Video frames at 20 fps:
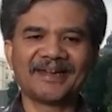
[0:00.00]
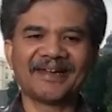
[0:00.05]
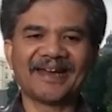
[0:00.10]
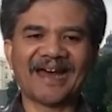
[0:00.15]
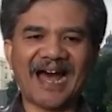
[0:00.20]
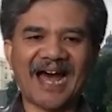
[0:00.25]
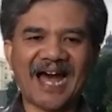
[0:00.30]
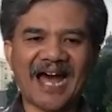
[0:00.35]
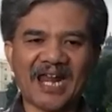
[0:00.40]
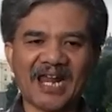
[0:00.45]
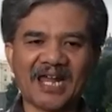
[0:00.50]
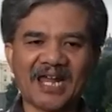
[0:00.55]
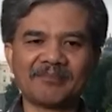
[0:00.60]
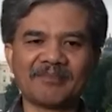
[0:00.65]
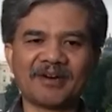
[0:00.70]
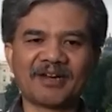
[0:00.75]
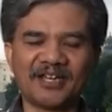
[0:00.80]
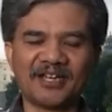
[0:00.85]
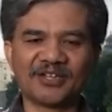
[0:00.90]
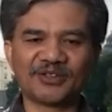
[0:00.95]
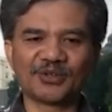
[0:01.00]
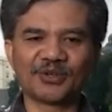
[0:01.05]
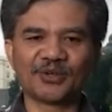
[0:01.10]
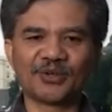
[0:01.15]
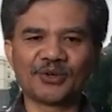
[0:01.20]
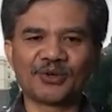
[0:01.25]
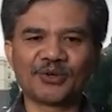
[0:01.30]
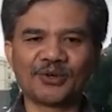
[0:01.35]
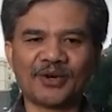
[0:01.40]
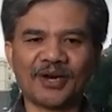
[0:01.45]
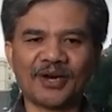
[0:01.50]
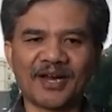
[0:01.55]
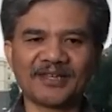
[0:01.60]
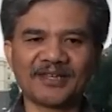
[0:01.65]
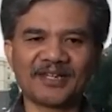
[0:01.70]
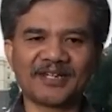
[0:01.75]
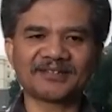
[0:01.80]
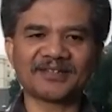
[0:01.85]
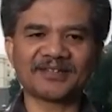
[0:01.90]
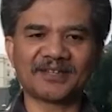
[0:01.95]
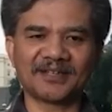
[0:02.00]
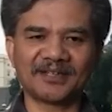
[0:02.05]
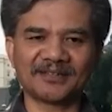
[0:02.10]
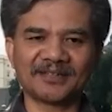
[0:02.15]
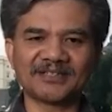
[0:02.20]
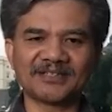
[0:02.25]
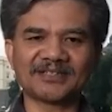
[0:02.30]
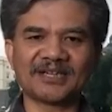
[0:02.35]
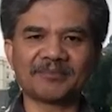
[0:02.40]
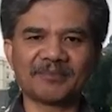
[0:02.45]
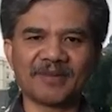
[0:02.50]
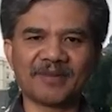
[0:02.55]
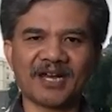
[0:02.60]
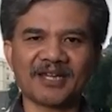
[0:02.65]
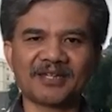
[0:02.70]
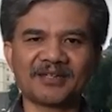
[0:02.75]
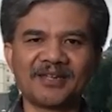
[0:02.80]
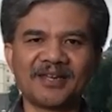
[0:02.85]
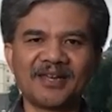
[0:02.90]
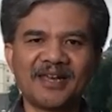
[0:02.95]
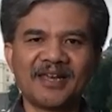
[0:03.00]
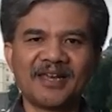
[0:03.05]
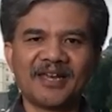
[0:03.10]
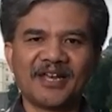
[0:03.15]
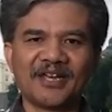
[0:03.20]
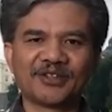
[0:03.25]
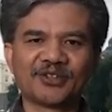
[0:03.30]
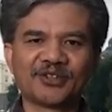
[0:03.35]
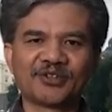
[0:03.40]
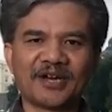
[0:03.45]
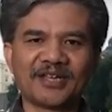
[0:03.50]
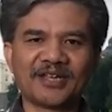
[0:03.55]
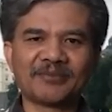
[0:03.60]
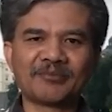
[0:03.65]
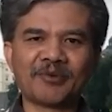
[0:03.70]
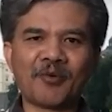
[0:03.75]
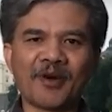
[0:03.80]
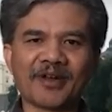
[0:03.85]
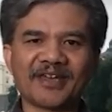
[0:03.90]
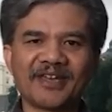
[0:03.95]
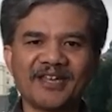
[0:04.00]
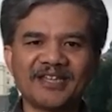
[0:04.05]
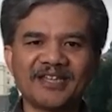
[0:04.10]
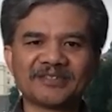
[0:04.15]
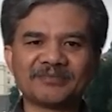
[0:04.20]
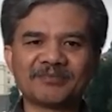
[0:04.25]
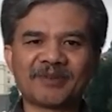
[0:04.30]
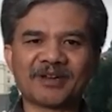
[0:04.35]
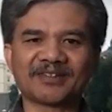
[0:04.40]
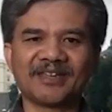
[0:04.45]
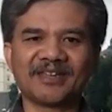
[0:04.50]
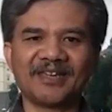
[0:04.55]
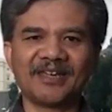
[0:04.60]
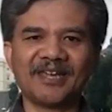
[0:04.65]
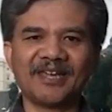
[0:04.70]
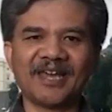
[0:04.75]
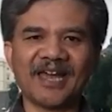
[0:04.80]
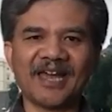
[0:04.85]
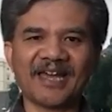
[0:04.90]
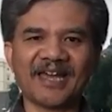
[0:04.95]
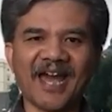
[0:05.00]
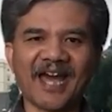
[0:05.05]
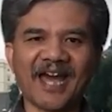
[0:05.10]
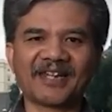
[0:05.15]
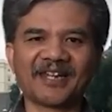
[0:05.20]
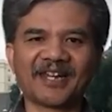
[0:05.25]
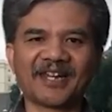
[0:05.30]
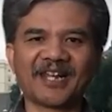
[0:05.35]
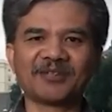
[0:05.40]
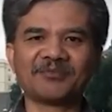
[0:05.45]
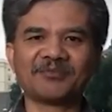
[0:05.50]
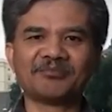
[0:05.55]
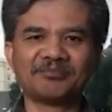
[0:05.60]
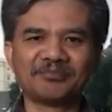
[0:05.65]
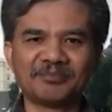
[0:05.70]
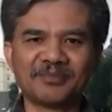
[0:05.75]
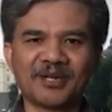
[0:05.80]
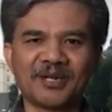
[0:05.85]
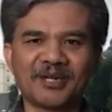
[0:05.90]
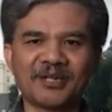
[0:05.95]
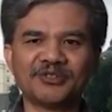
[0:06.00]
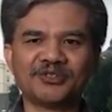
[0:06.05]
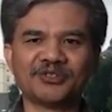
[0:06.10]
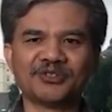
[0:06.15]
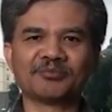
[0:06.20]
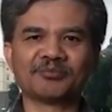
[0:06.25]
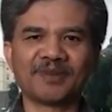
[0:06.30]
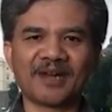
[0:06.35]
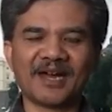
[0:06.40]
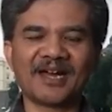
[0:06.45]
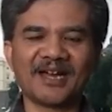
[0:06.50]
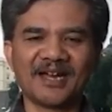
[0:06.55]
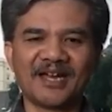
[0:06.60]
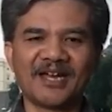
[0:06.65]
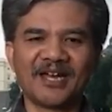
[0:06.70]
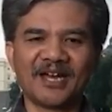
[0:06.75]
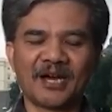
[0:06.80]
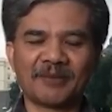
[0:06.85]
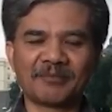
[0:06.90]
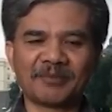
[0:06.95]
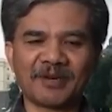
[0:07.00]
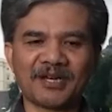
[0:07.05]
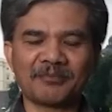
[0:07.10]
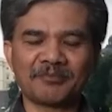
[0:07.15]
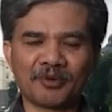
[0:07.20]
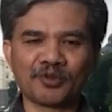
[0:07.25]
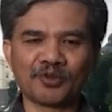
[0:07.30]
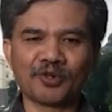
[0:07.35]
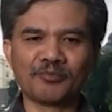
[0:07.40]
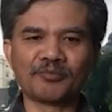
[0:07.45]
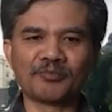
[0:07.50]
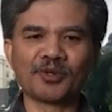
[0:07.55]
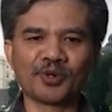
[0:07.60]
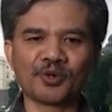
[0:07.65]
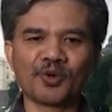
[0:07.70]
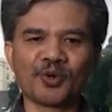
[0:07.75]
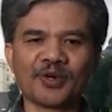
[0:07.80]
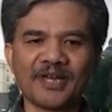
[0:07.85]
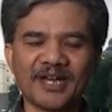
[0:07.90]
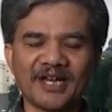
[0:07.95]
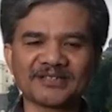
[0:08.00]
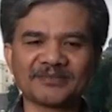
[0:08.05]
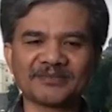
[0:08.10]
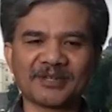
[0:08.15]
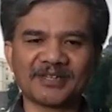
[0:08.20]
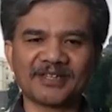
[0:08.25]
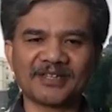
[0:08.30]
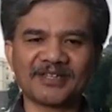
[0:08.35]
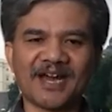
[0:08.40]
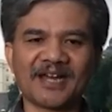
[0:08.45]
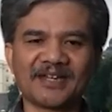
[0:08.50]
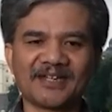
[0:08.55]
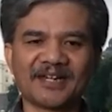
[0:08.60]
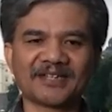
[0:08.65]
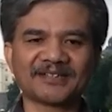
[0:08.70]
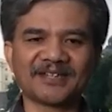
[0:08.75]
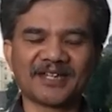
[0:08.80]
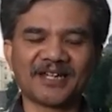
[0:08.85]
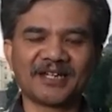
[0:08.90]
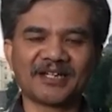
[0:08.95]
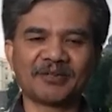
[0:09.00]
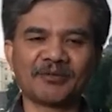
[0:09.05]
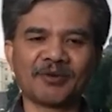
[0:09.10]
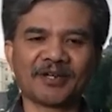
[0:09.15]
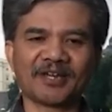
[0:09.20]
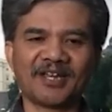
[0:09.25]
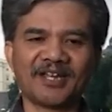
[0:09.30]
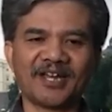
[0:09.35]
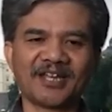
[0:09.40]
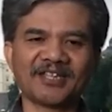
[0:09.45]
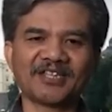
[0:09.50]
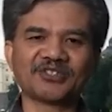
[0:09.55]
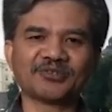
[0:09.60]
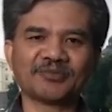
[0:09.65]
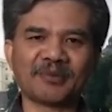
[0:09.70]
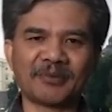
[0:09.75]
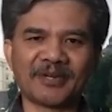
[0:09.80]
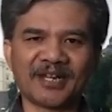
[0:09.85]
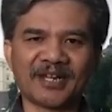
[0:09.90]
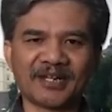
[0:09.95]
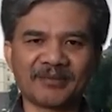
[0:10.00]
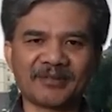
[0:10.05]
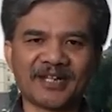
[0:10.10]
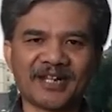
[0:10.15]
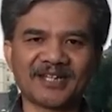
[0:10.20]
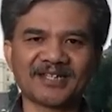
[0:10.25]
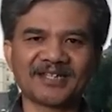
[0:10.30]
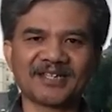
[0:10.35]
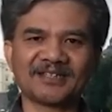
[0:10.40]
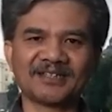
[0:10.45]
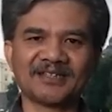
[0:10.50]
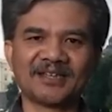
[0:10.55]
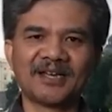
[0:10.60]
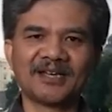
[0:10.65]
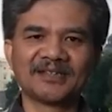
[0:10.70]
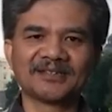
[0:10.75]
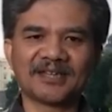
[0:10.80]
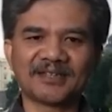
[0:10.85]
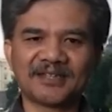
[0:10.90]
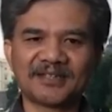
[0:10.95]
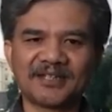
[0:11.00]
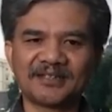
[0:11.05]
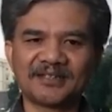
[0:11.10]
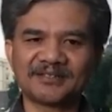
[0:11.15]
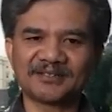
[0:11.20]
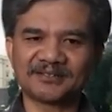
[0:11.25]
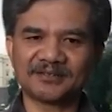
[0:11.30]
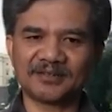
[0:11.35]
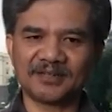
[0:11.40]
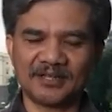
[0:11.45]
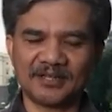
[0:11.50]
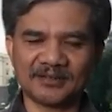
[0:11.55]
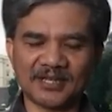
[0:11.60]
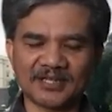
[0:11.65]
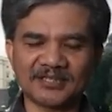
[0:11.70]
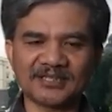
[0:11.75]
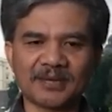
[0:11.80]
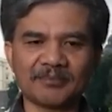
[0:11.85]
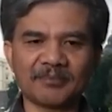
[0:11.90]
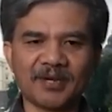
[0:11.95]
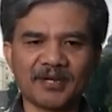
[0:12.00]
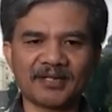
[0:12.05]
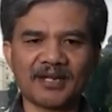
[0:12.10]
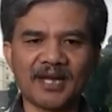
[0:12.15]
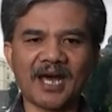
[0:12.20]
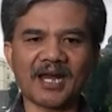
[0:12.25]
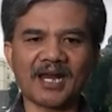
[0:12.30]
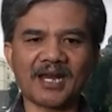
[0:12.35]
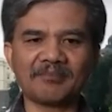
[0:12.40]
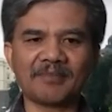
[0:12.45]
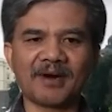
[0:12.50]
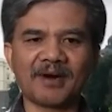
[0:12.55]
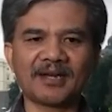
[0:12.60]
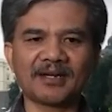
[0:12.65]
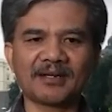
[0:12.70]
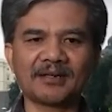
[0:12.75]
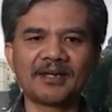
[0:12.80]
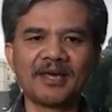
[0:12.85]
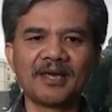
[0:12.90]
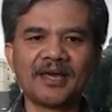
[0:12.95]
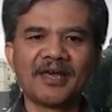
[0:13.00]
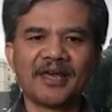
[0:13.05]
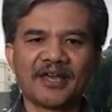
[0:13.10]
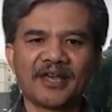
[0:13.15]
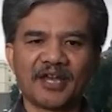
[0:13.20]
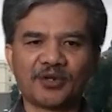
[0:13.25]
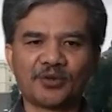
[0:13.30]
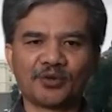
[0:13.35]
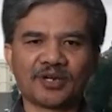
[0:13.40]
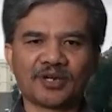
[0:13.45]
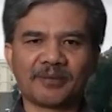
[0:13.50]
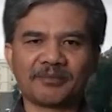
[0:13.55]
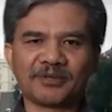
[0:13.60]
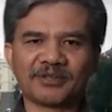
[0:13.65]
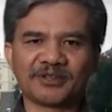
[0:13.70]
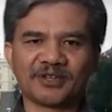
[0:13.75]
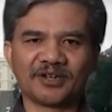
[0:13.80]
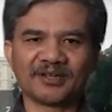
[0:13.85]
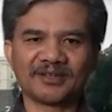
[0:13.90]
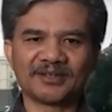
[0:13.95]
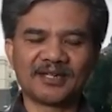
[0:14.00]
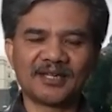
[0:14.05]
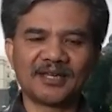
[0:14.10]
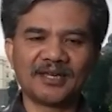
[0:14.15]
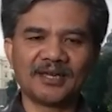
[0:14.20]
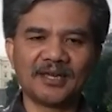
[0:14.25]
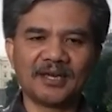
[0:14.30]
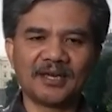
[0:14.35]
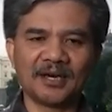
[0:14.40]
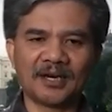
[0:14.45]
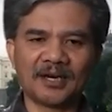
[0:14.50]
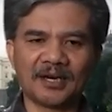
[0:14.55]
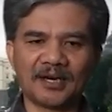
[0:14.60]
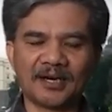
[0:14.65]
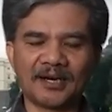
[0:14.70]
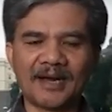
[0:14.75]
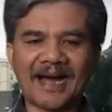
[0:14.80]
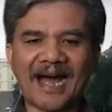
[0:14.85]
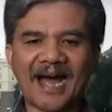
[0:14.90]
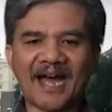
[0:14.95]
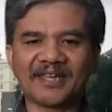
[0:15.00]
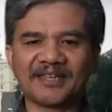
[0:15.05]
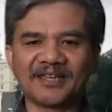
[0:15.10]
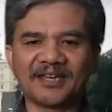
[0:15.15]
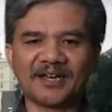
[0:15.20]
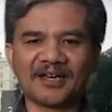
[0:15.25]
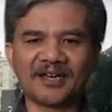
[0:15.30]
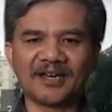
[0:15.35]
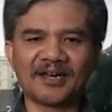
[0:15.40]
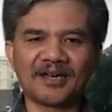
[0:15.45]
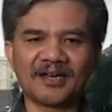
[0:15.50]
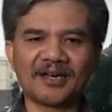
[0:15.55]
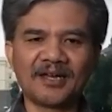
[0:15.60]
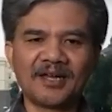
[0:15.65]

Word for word: halaman itu hanya ditancapkan itu hanya mewakili seperti kehadiran jumlah apa pendukung-pendukung yang sepertinya hadir di sana diwakili hanya cuma bendera-bendera saja ditancapkan di halaman gedung Capitol. Jadi uh, hanya